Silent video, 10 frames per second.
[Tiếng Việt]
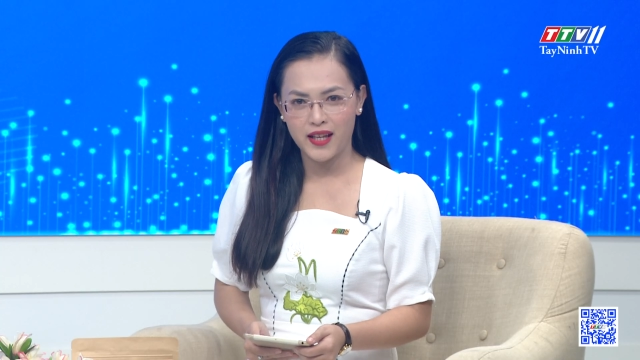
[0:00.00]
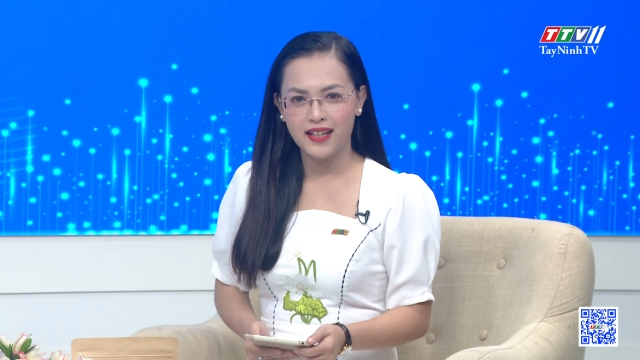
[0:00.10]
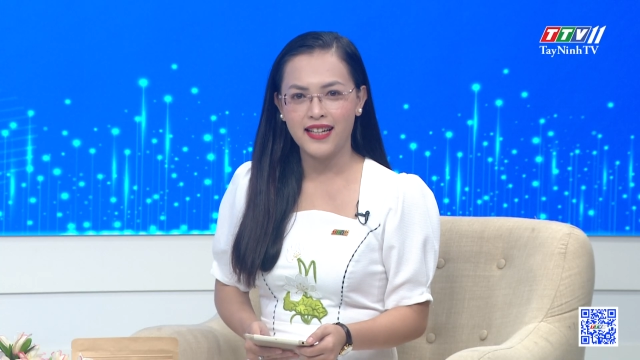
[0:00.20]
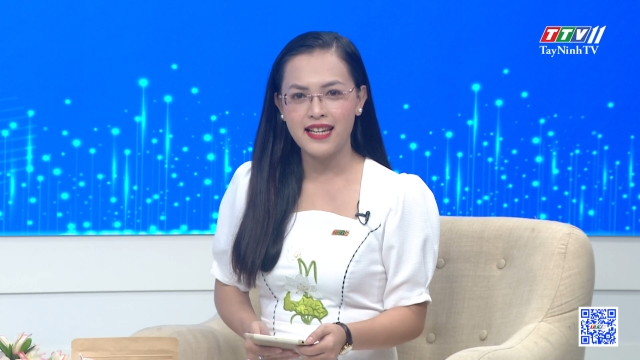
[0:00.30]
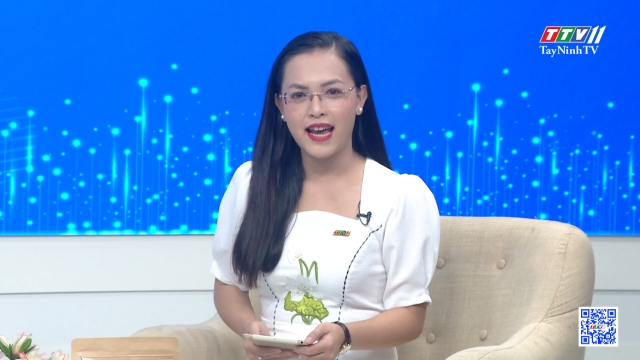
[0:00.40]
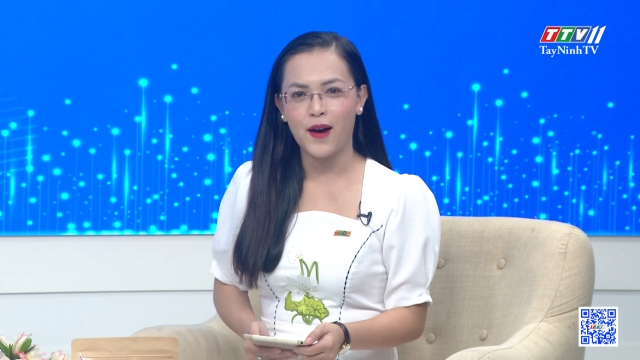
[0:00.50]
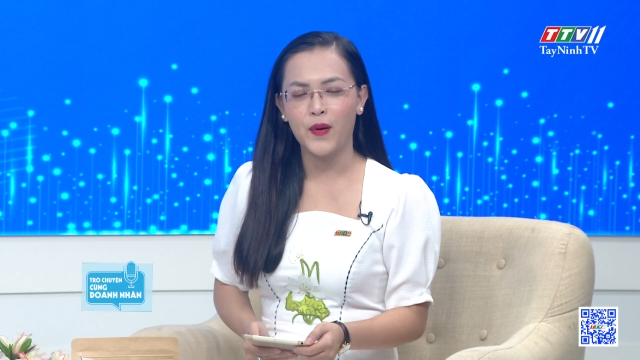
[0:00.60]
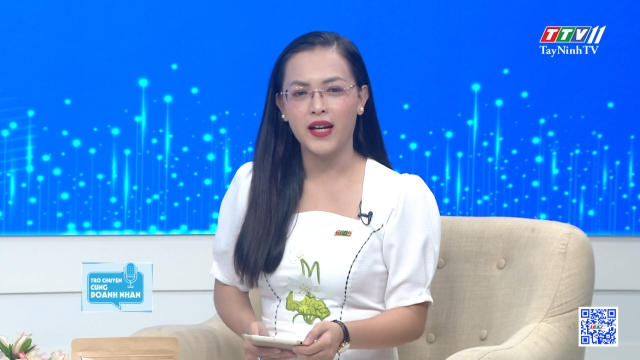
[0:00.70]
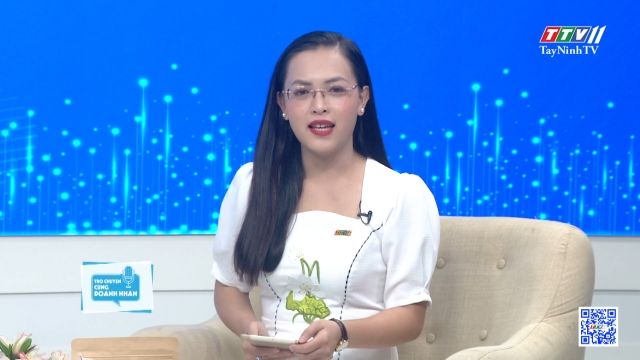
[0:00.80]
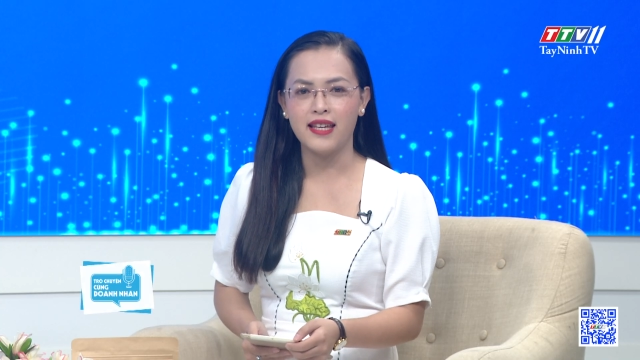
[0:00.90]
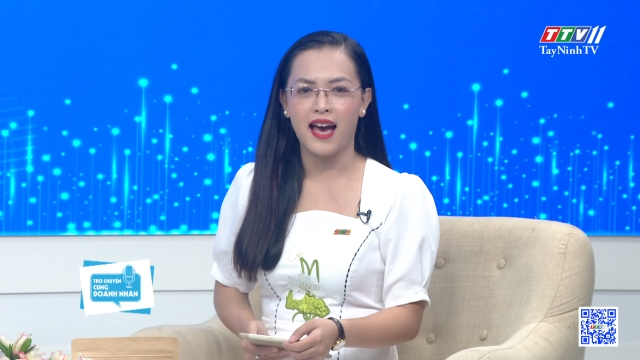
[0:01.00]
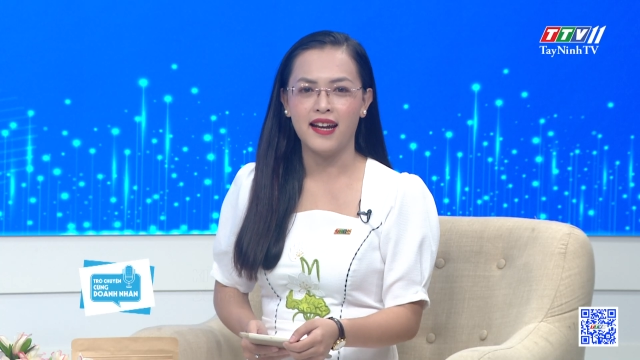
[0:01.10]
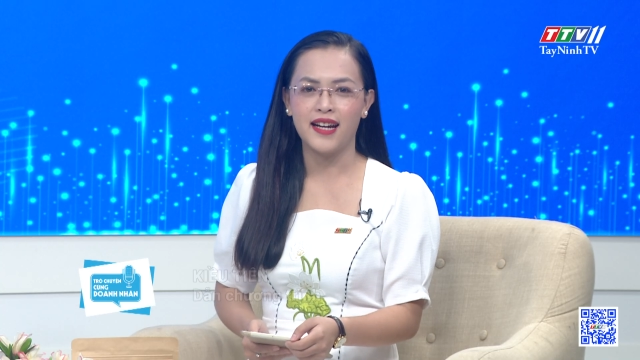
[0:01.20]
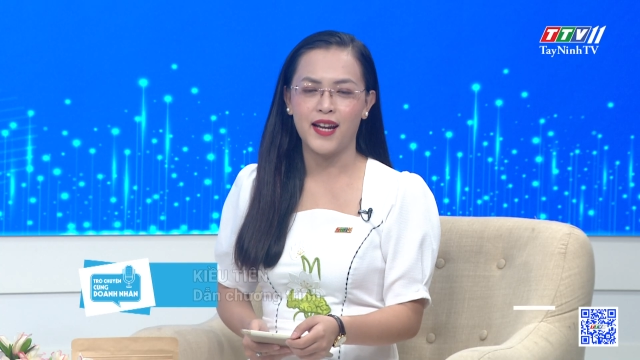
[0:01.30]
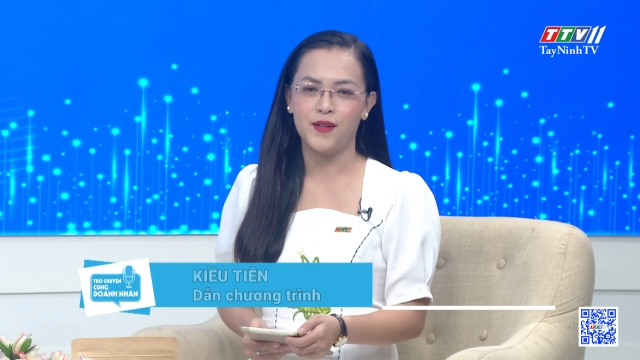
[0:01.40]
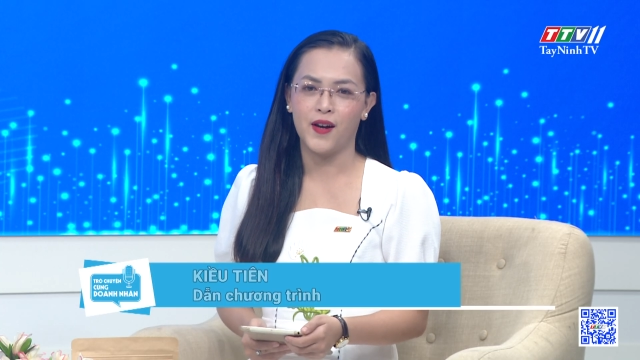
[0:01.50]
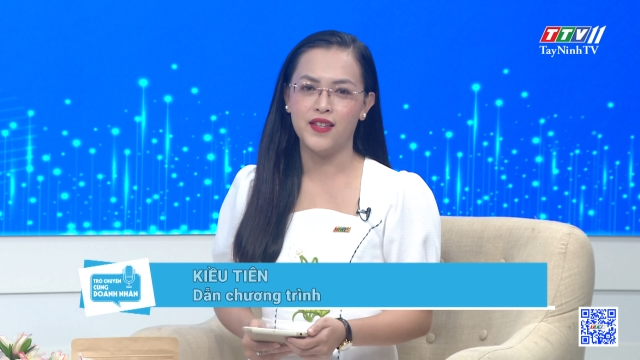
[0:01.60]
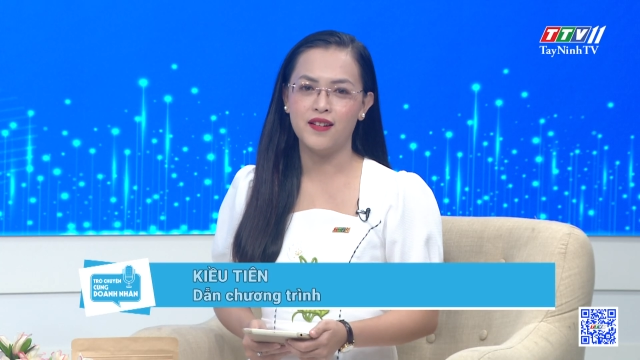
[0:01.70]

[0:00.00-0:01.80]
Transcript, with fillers: tiên kính chào quý khán giả đang theo dõi